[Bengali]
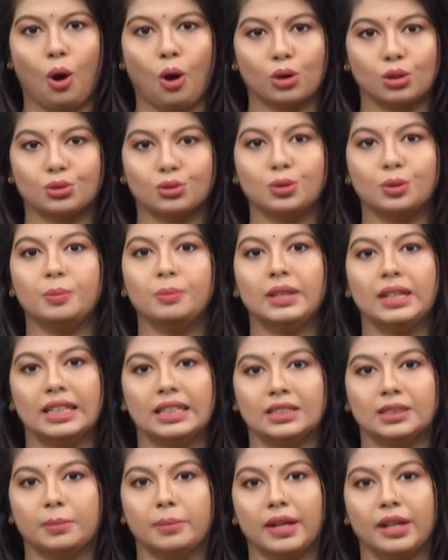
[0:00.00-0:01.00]
অষ্টম
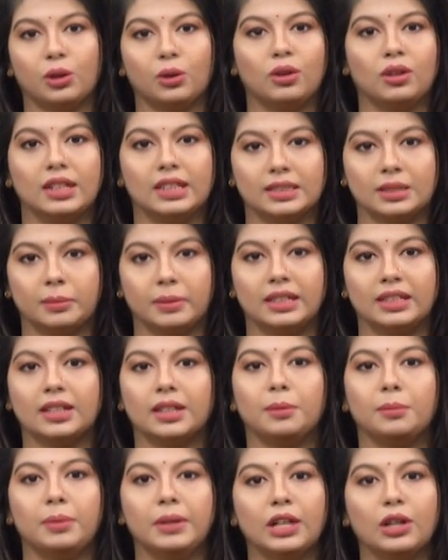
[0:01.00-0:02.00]
ইস্ট বেঙ্গল
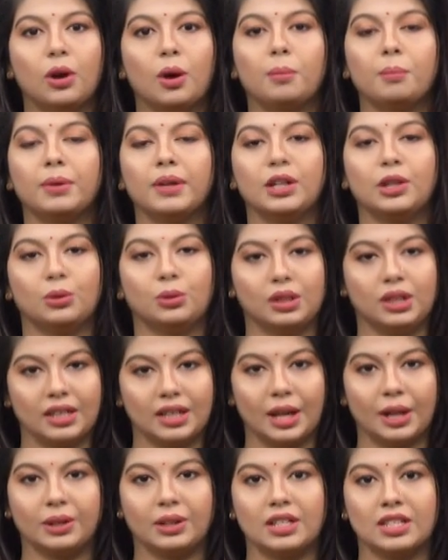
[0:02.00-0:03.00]
রেজিমেন্টের বি কোম্পানির
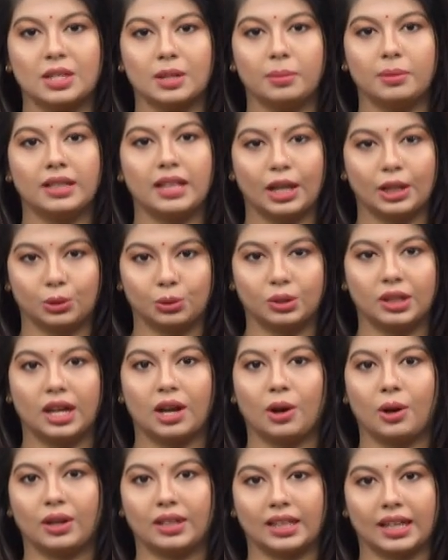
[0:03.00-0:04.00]
অধিনায়ক হিসেবে দায়িত্ব
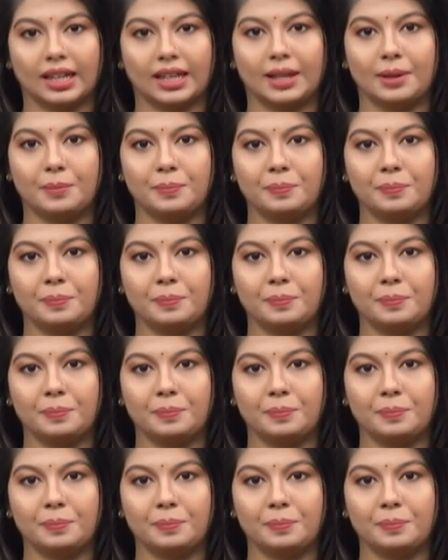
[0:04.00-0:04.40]
দেওয়া হয় তাকে